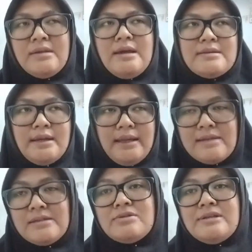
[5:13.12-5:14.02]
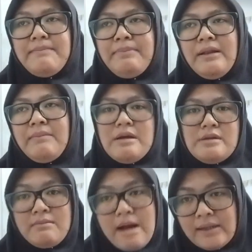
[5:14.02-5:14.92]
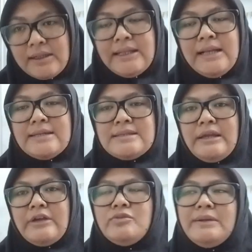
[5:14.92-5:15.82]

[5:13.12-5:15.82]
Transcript: Ya, sekilas itu simpel, banyak banget kan alasannya.